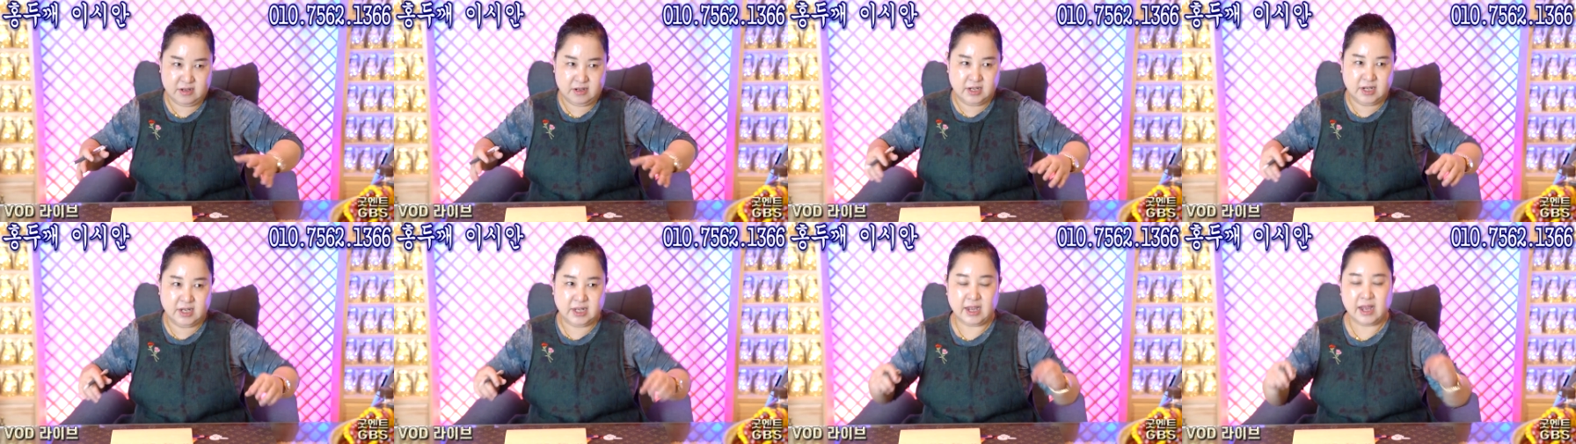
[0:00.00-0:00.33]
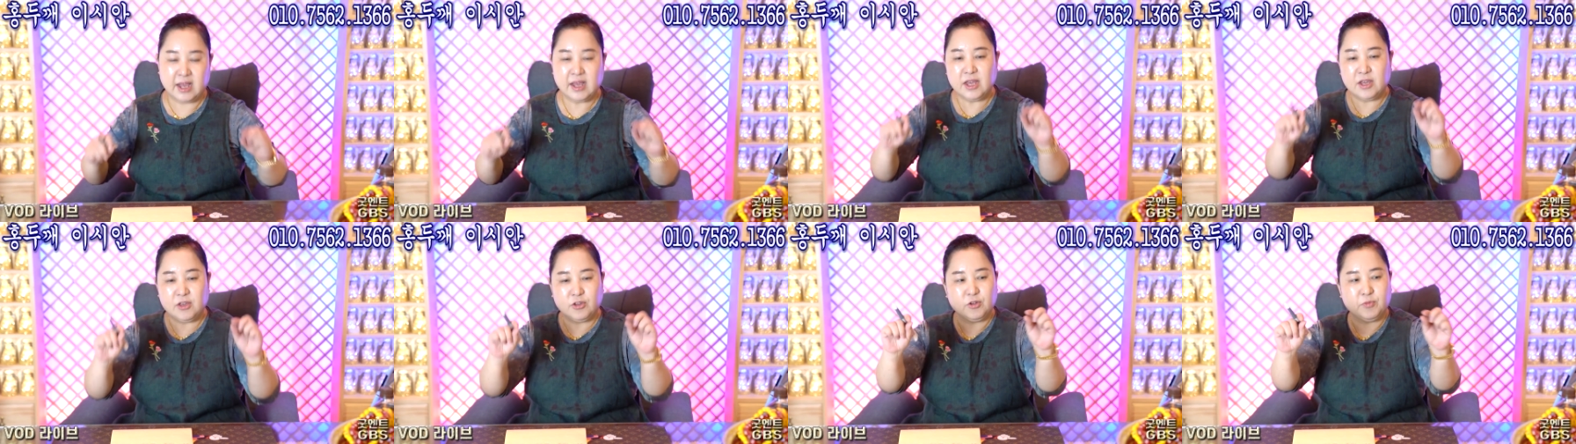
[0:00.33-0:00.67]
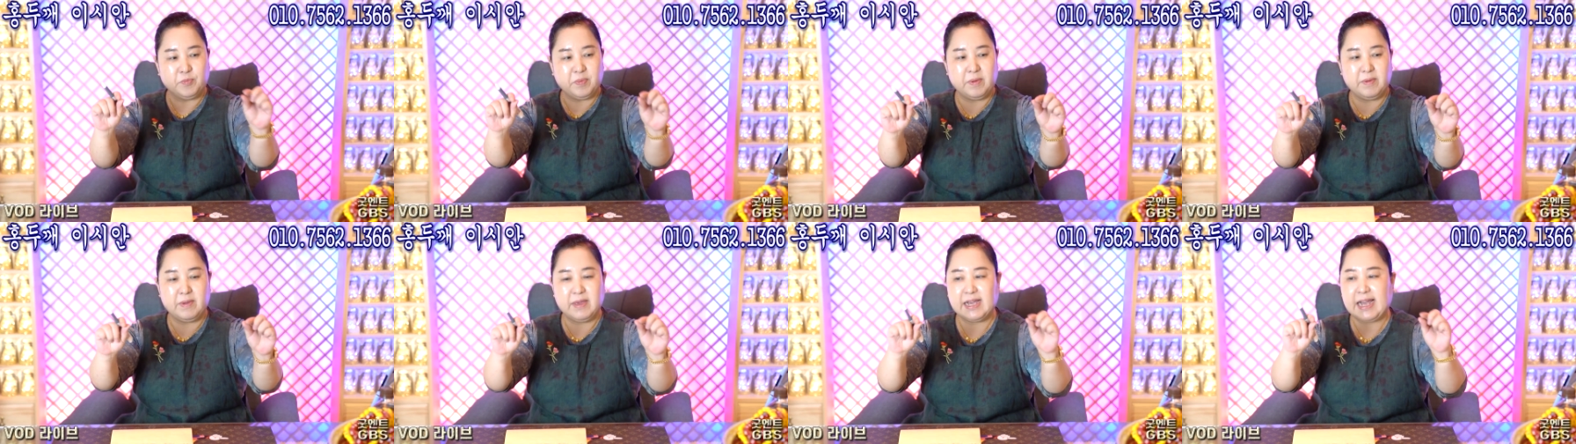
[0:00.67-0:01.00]
어, 그러니까 옆에 그
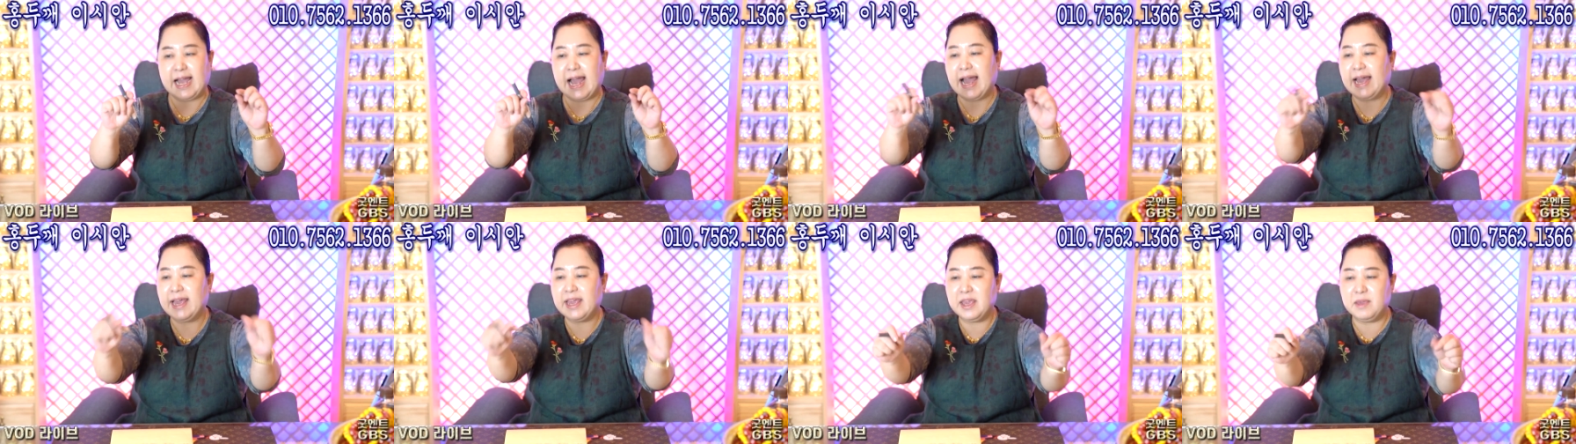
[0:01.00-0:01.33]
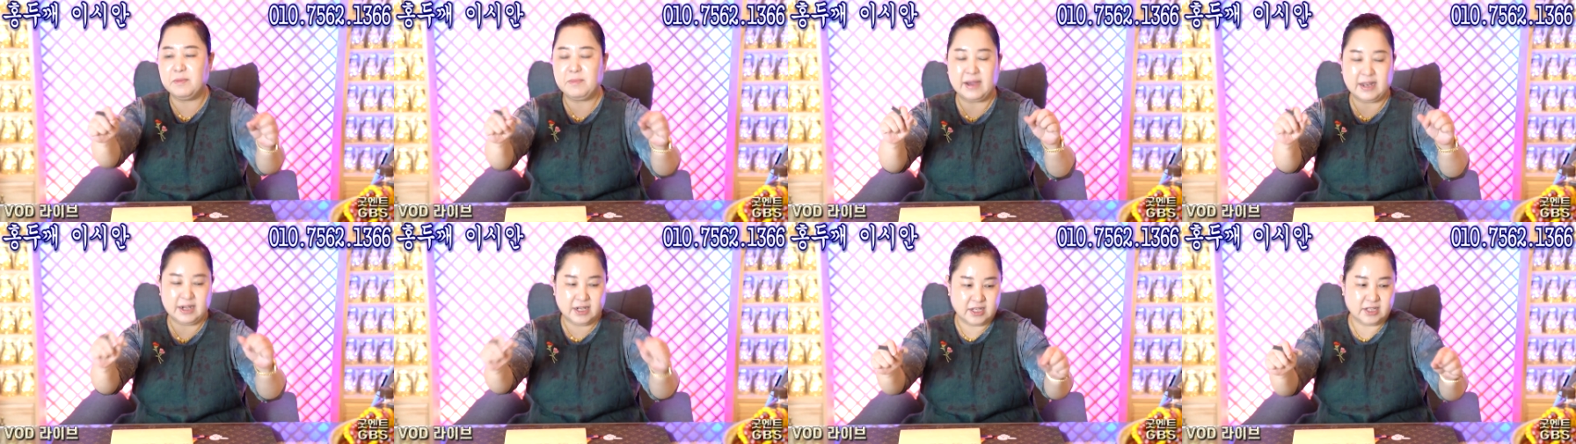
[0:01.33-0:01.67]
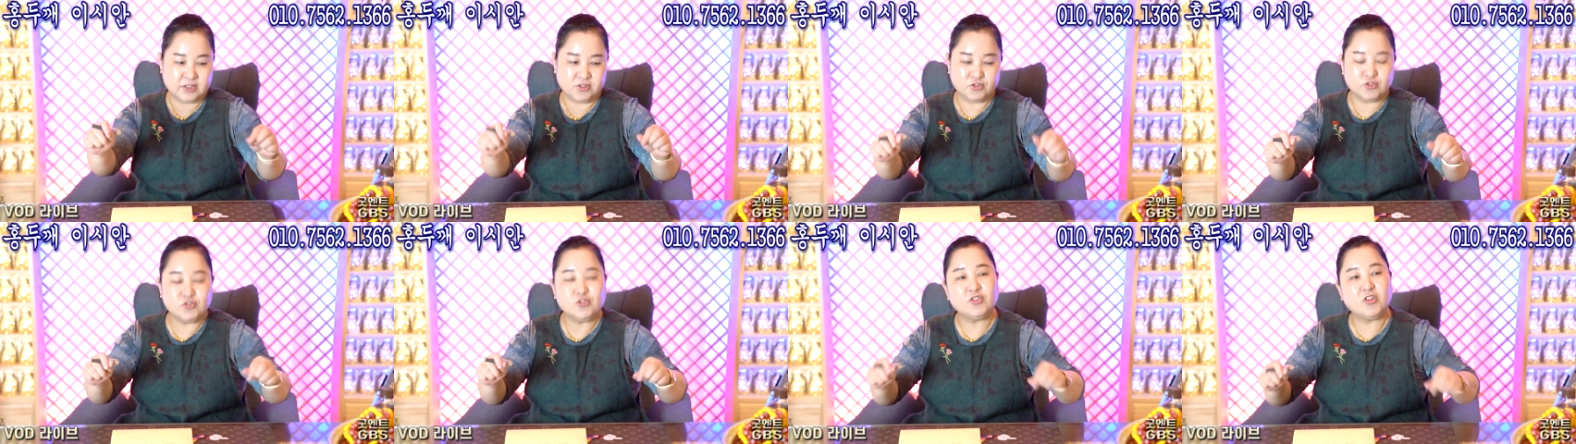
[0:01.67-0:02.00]
그 가에 막 이렇게
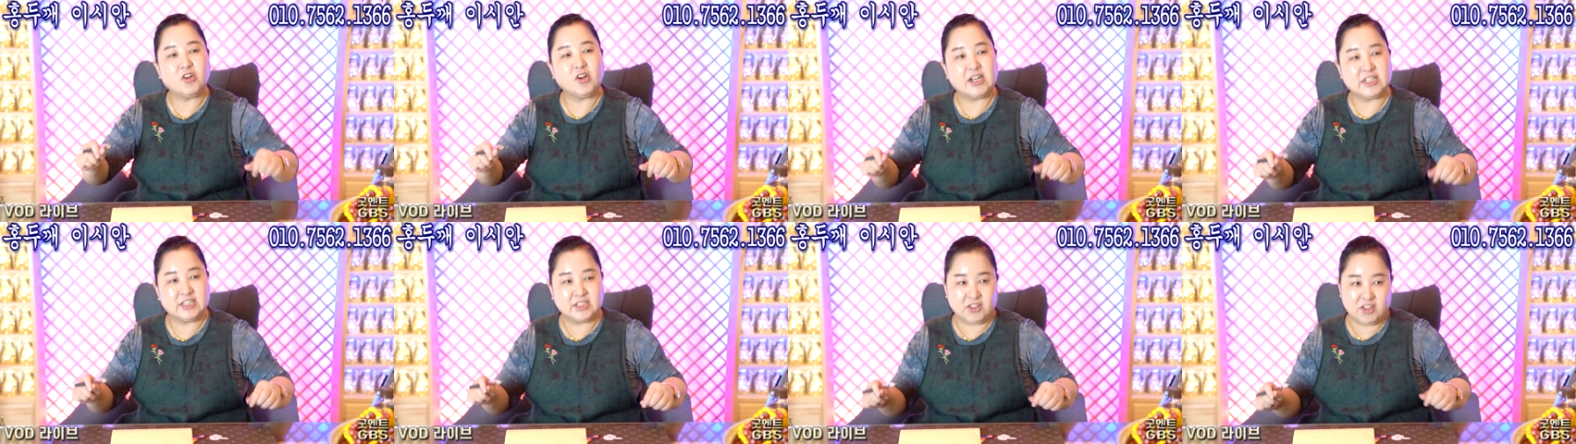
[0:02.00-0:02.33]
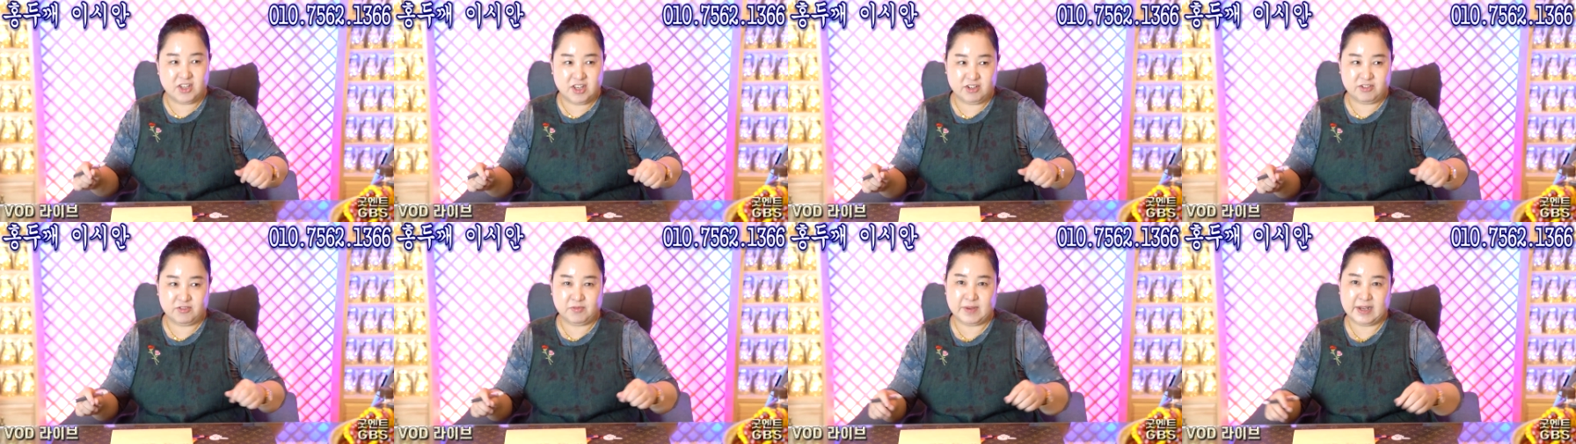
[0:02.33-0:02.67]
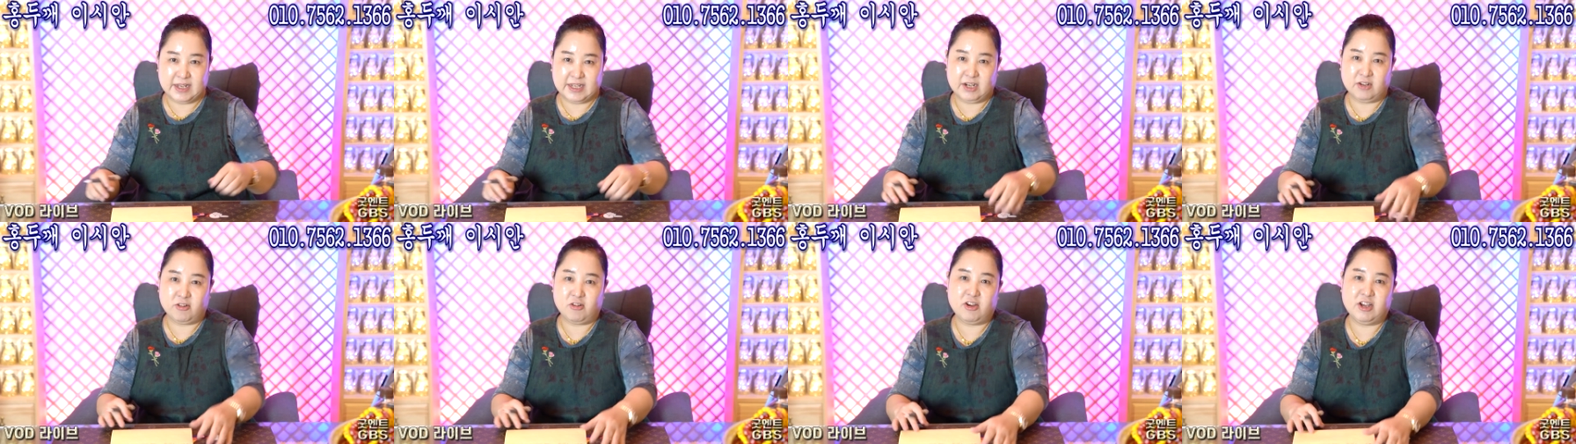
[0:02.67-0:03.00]
수들어 가져 있고 예, 막
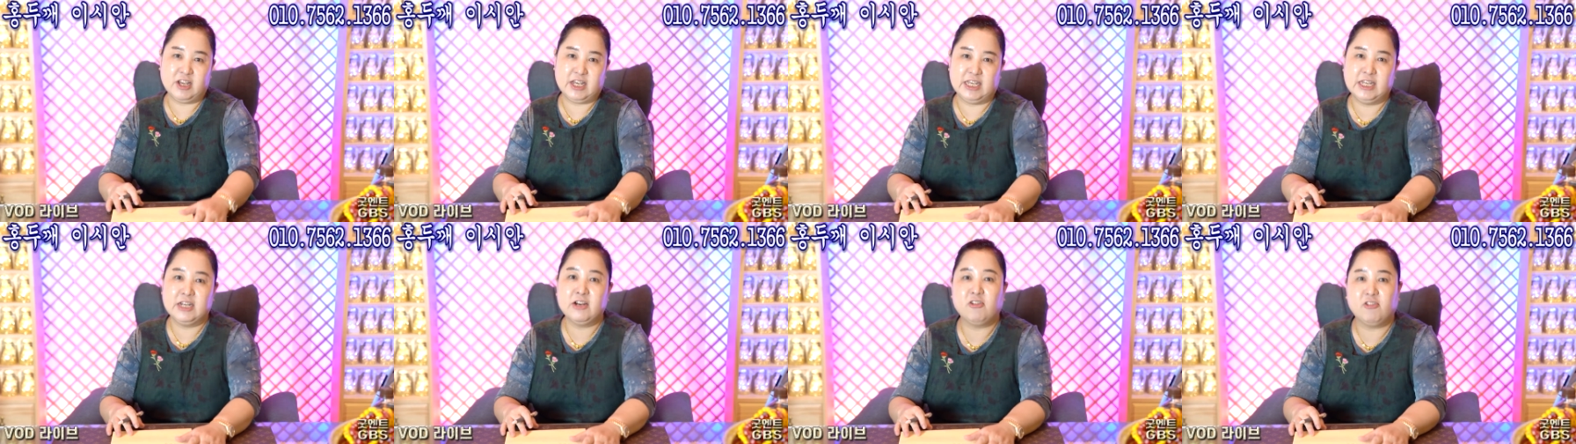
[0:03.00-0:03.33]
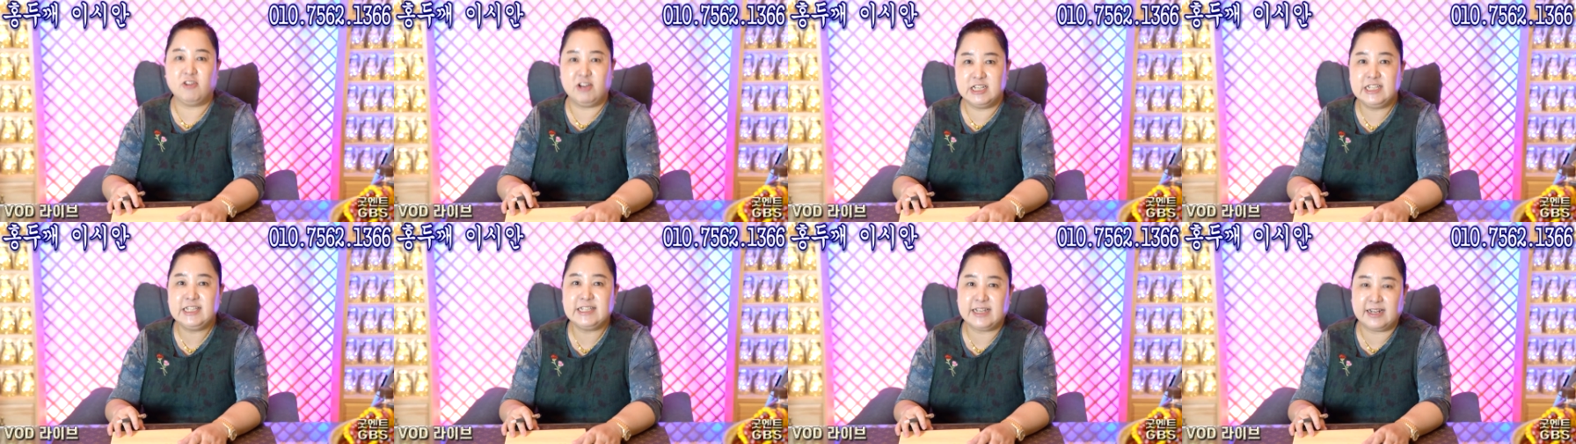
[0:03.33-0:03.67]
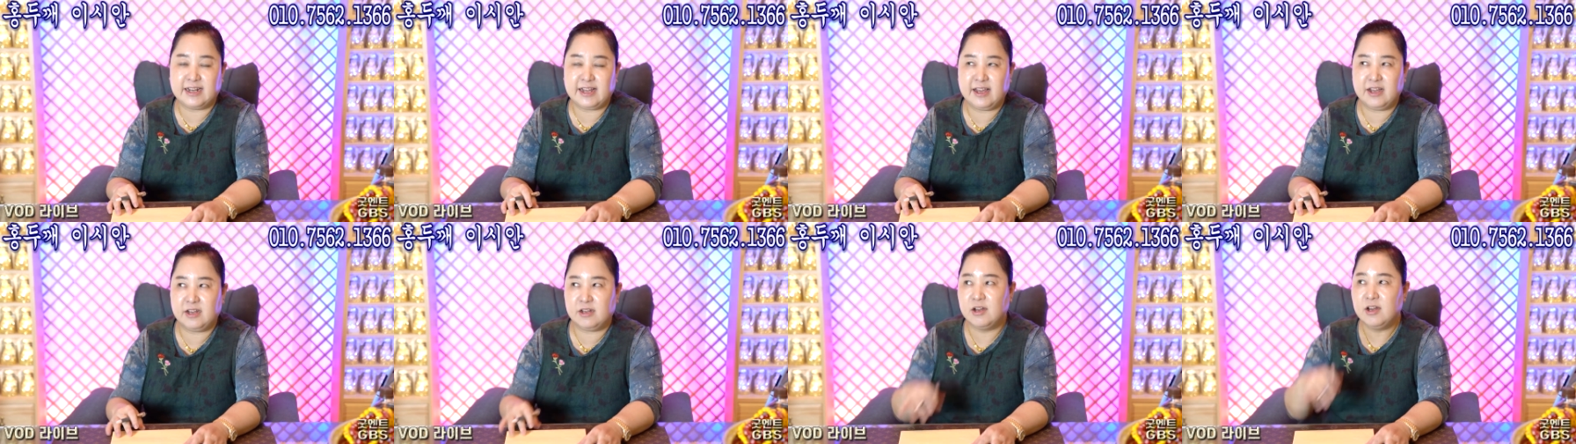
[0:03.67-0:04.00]
이런 거 예, 예. 이런 거
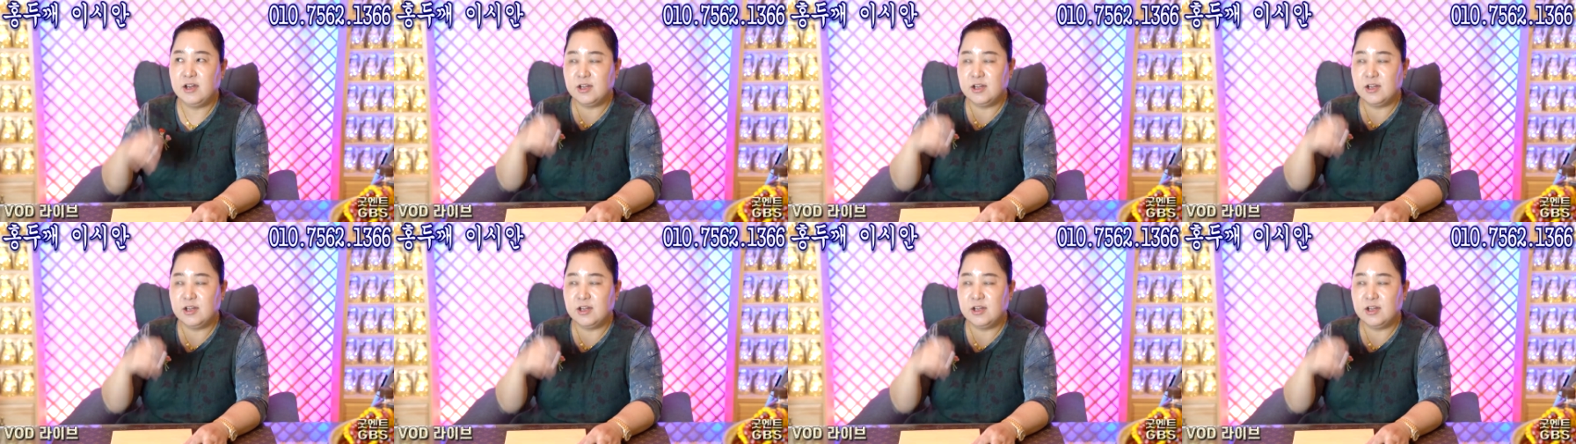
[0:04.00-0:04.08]
있잖아요.